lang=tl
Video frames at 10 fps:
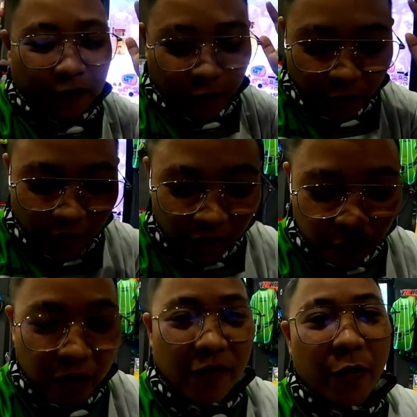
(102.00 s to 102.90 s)
for
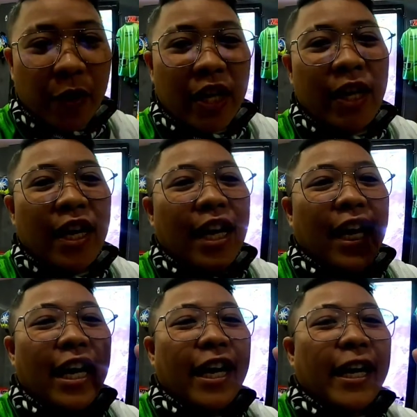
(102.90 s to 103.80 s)
ano giveaway.
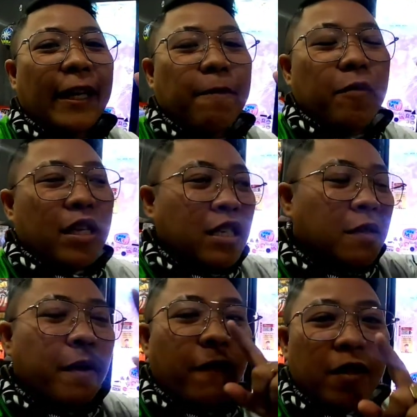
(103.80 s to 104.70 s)
And this
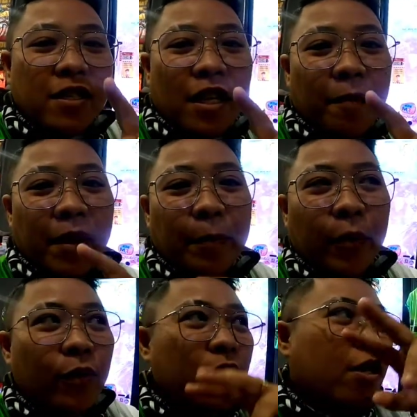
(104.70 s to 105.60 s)
is my first stop.
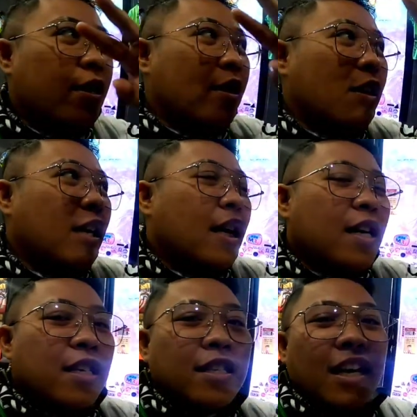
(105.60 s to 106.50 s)
Tapo ko'y
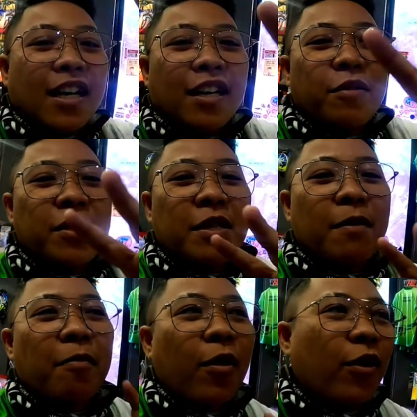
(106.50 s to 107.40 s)
second which is
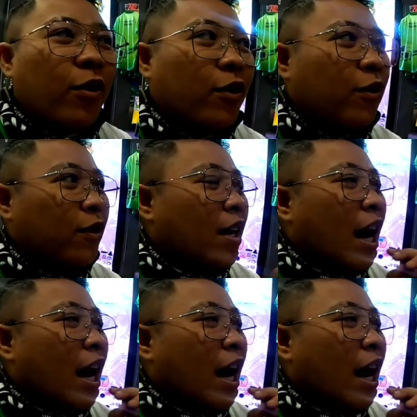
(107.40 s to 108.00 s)
Mabolo.